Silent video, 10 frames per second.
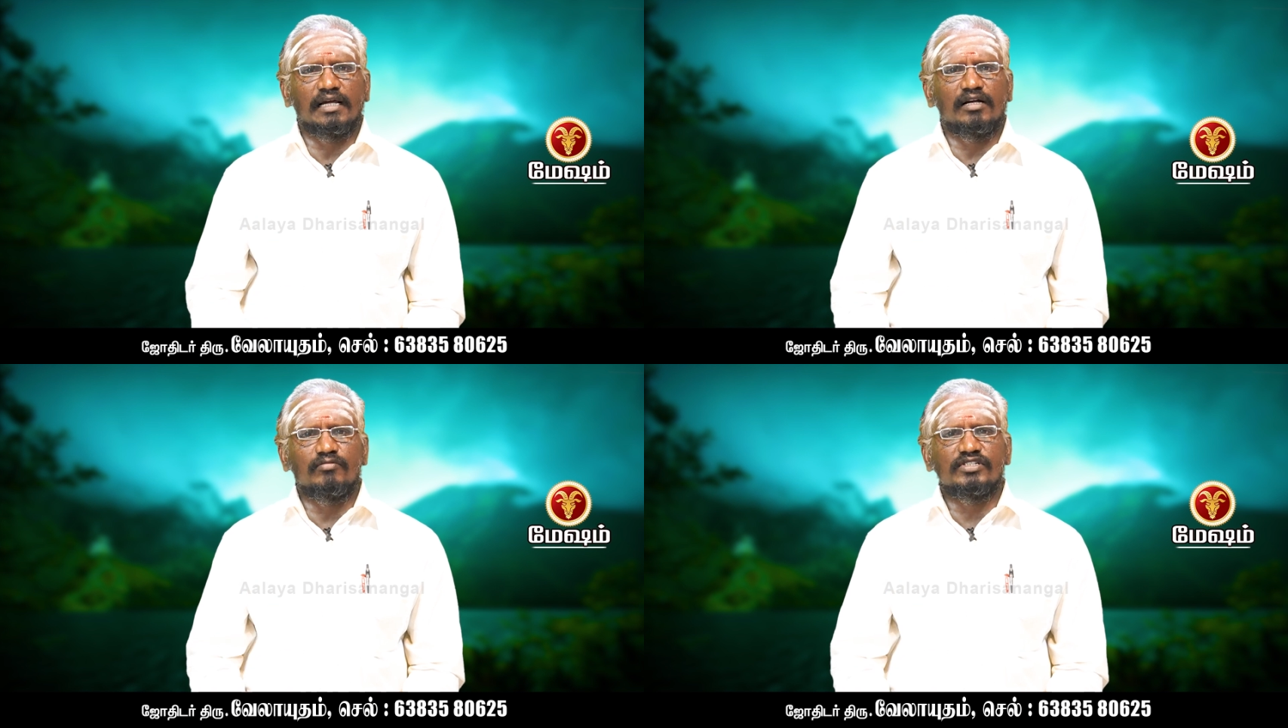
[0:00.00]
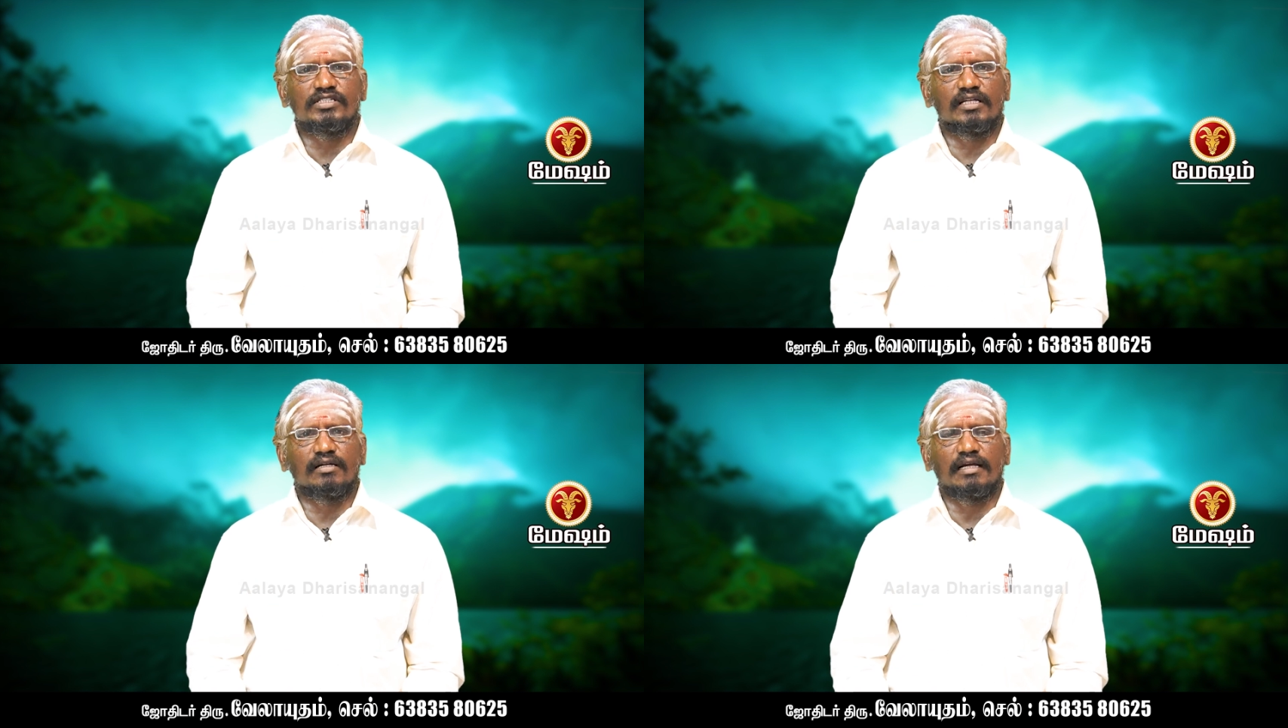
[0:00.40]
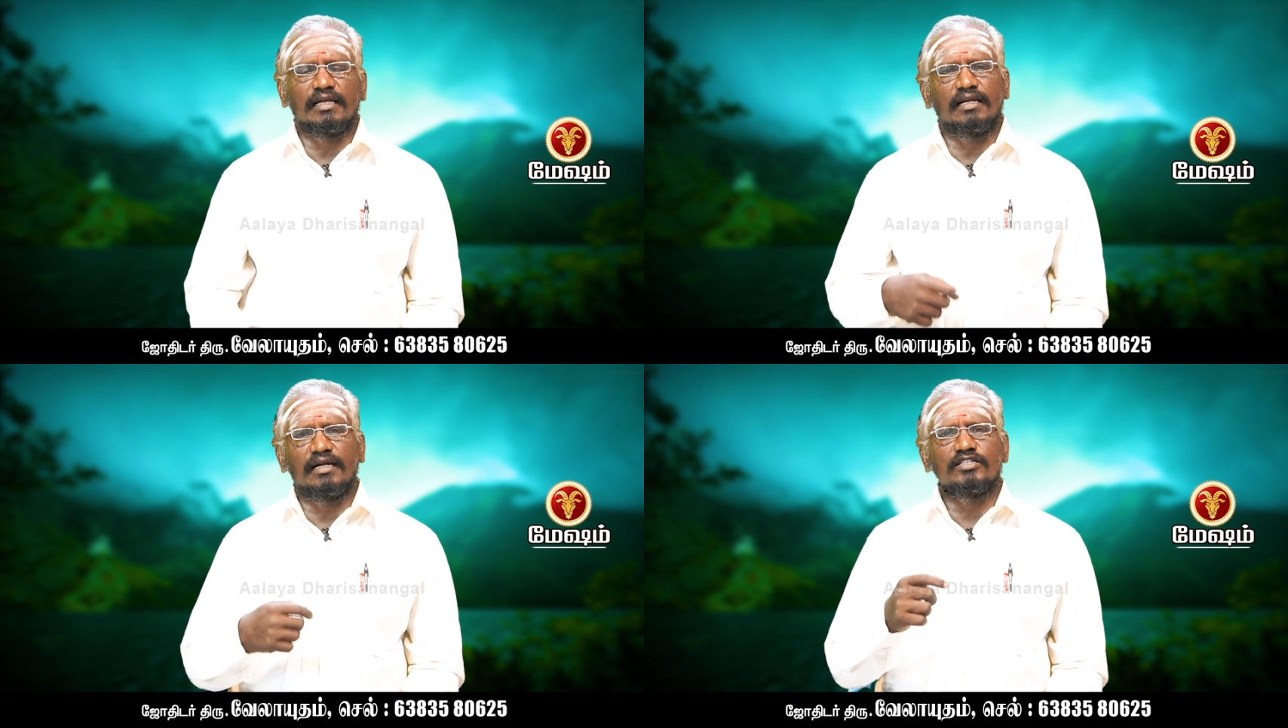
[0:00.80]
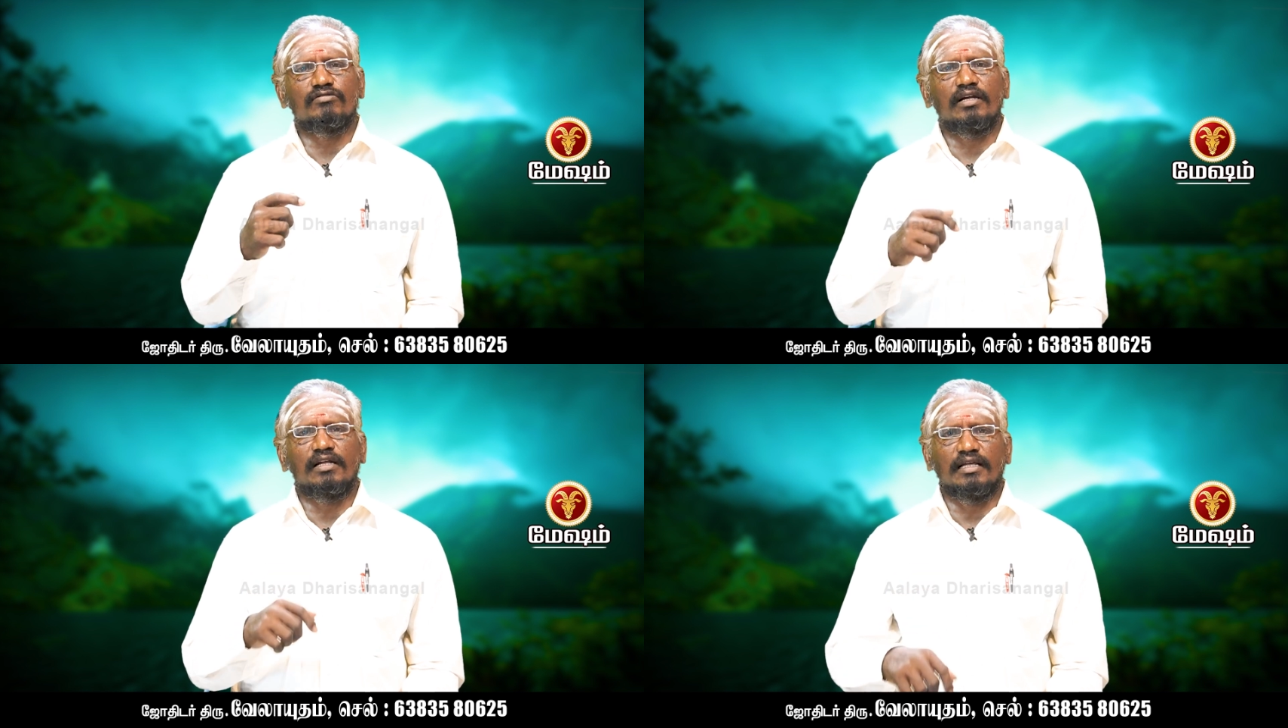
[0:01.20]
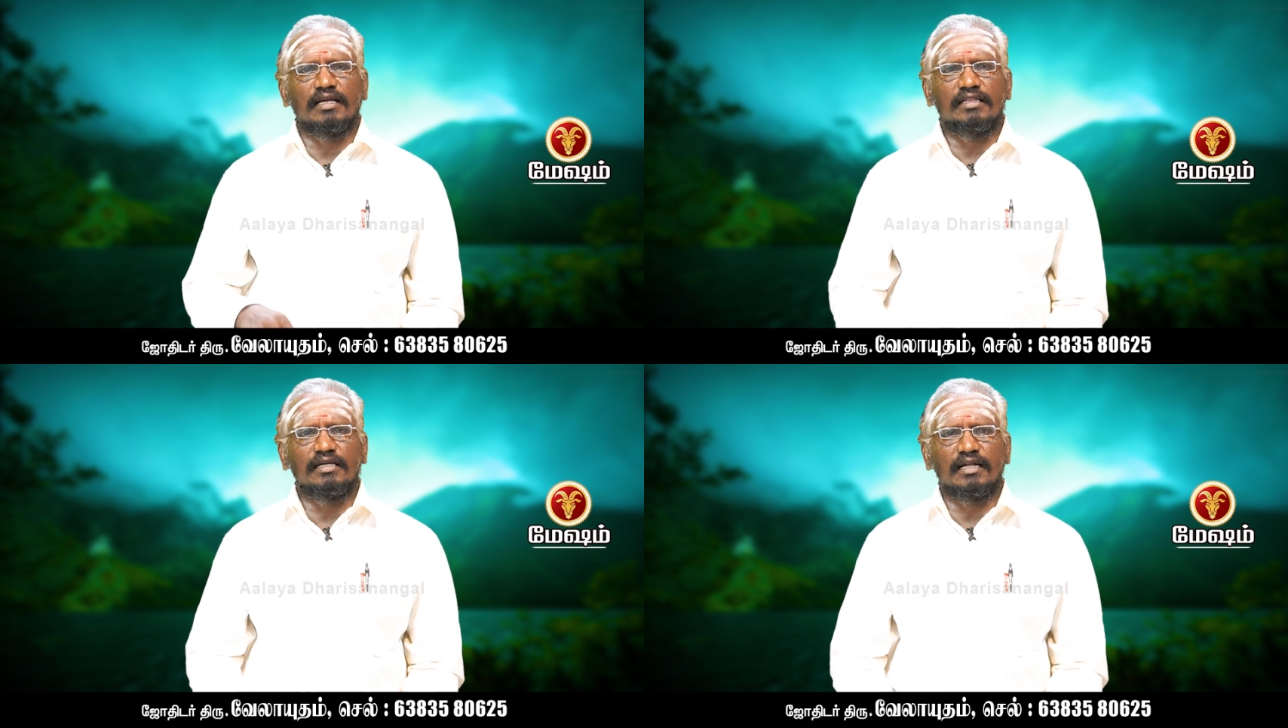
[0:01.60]
நீங்கள் அனுபவிச்சிங்க நான் இல்லைன்னே சொல்லலை
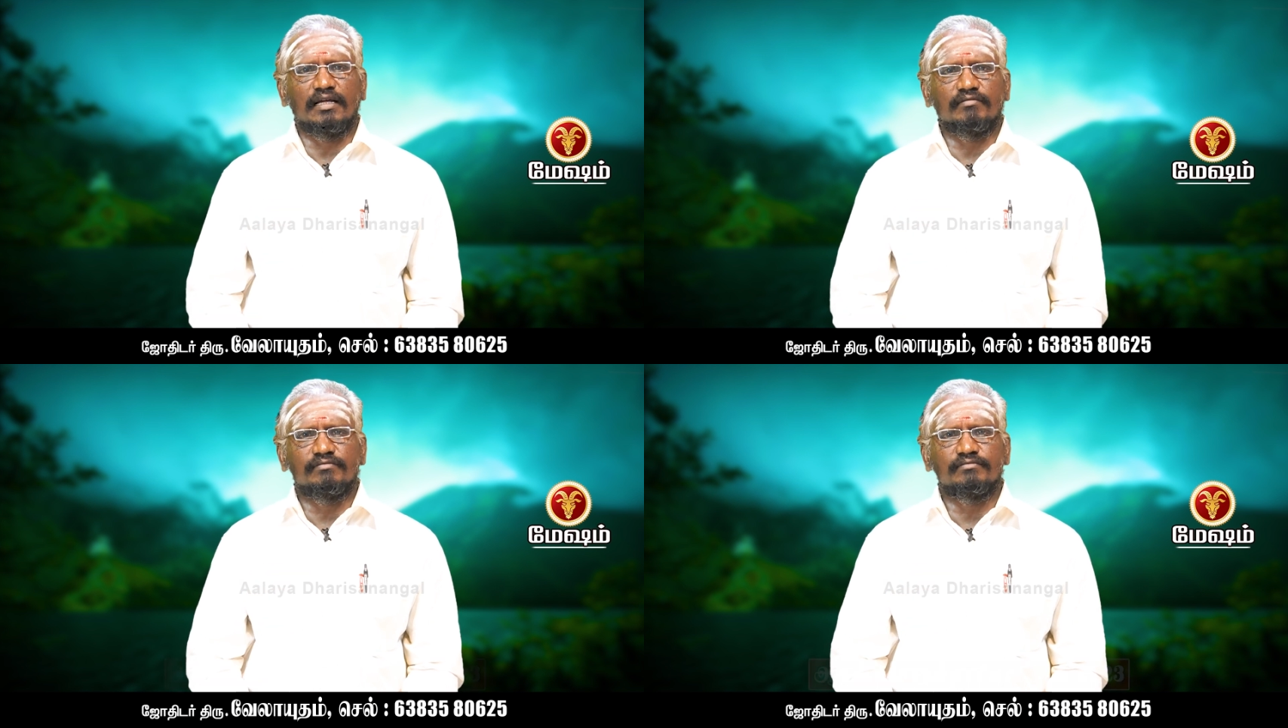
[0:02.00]
நான் ஏற்றுக்கிறேன்